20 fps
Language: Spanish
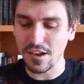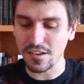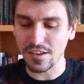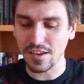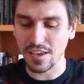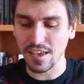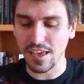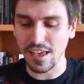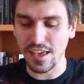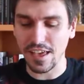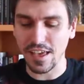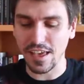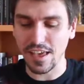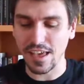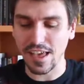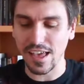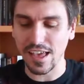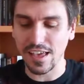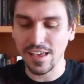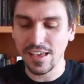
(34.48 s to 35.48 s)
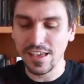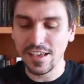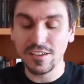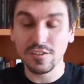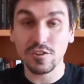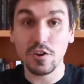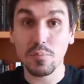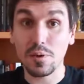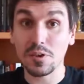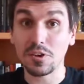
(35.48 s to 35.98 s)
así que
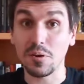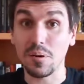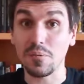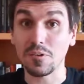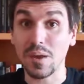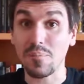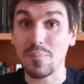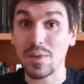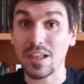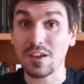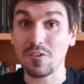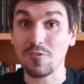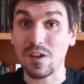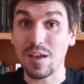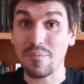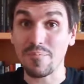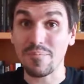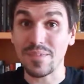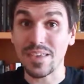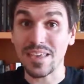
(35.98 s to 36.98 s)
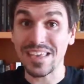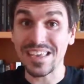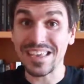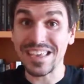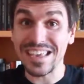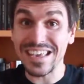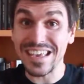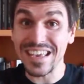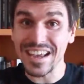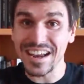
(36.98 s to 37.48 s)
sospecho que vamos a empezar una
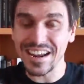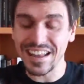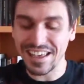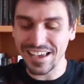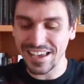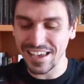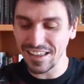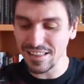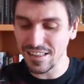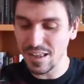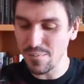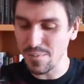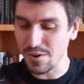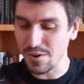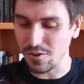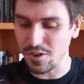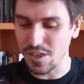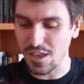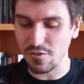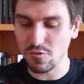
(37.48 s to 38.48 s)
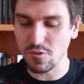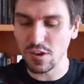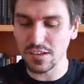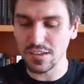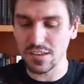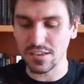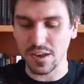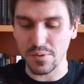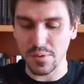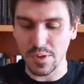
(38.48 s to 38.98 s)
mierda gigante, oye, nunca
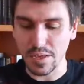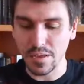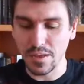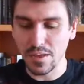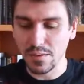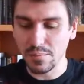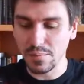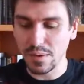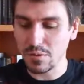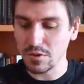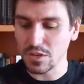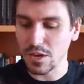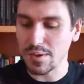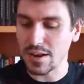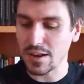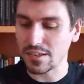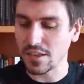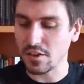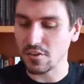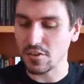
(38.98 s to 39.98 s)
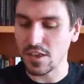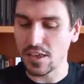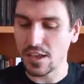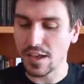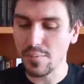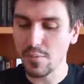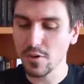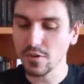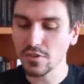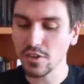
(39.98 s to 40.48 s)
se sabe. Vamos a ver hasta dónde
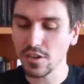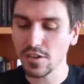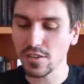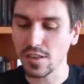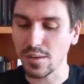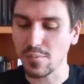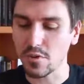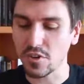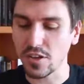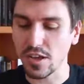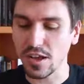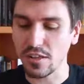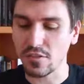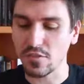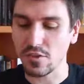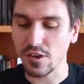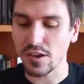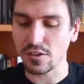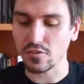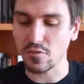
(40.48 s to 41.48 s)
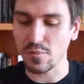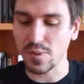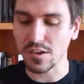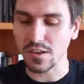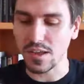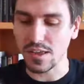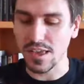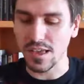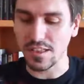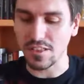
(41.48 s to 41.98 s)
llegamos, estamos llegando al Super
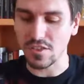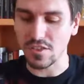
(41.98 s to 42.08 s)
Saiyan